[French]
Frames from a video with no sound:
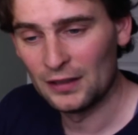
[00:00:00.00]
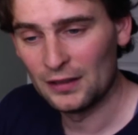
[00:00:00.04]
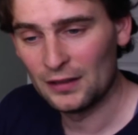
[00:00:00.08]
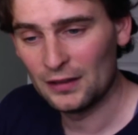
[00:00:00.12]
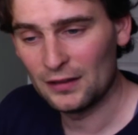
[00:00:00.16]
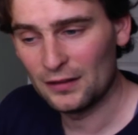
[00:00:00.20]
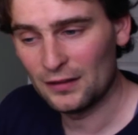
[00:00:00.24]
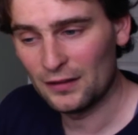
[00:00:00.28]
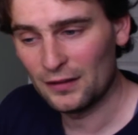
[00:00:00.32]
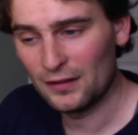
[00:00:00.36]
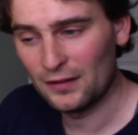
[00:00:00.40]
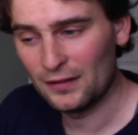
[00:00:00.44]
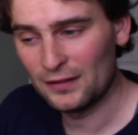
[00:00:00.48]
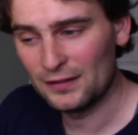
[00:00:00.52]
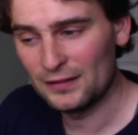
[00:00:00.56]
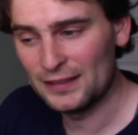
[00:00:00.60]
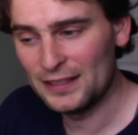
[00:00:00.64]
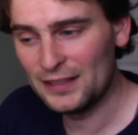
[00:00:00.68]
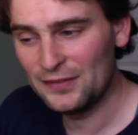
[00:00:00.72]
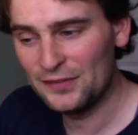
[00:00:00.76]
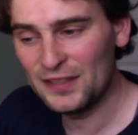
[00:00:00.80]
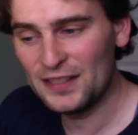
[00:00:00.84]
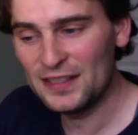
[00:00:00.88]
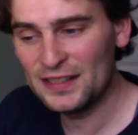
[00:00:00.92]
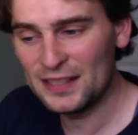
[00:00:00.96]
euh,
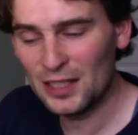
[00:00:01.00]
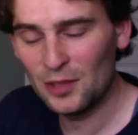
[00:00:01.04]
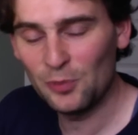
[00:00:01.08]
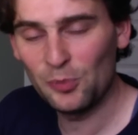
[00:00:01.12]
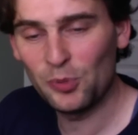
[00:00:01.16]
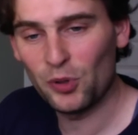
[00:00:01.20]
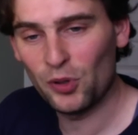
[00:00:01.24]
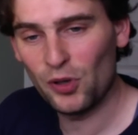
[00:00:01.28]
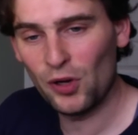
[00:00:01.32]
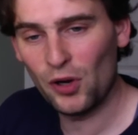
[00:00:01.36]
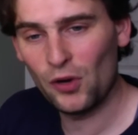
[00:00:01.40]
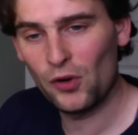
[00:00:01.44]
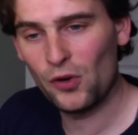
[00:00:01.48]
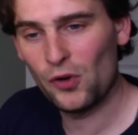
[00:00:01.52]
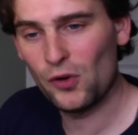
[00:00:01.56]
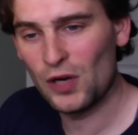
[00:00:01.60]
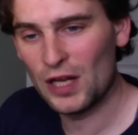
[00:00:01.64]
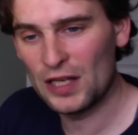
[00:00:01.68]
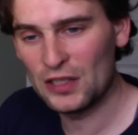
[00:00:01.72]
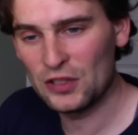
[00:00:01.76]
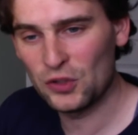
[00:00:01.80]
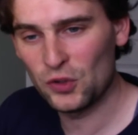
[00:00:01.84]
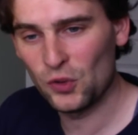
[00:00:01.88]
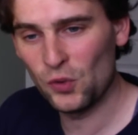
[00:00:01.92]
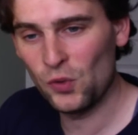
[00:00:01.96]
difficile pour leur
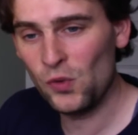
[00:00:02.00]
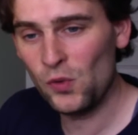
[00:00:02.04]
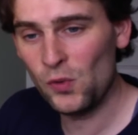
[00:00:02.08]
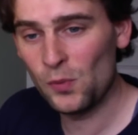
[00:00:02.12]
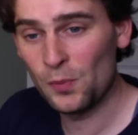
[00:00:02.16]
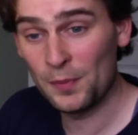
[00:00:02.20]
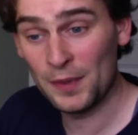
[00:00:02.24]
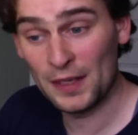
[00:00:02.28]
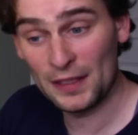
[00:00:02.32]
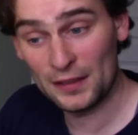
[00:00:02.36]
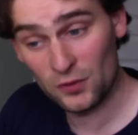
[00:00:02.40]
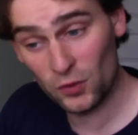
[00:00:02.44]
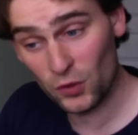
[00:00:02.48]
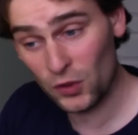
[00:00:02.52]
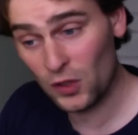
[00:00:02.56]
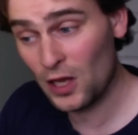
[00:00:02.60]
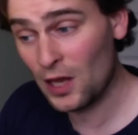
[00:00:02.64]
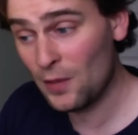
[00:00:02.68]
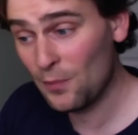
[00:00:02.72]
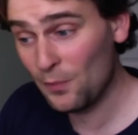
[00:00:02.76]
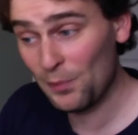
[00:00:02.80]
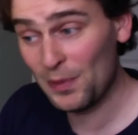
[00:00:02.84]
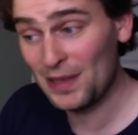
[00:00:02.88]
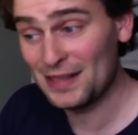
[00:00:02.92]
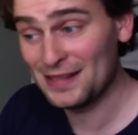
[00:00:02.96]
relation, mais ils ont quand
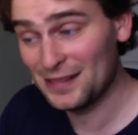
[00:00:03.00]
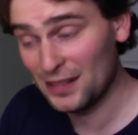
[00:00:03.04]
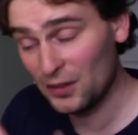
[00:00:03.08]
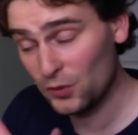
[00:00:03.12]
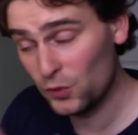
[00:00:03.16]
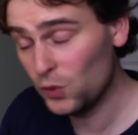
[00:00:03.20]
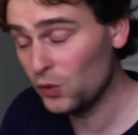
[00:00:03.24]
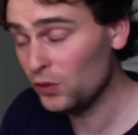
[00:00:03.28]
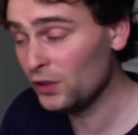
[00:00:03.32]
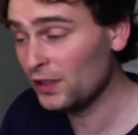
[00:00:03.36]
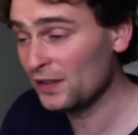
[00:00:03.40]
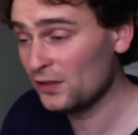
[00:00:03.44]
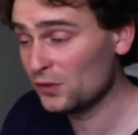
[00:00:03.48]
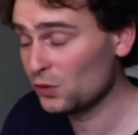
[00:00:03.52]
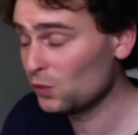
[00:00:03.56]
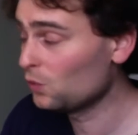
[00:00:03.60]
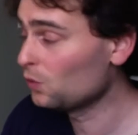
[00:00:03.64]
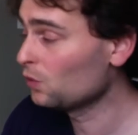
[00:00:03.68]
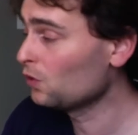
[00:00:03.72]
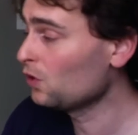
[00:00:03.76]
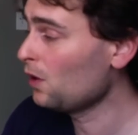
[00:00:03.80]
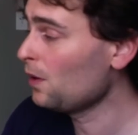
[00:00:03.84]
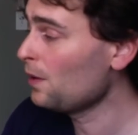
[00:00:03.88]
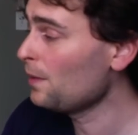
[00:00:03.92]
même passé outre, ils sont quand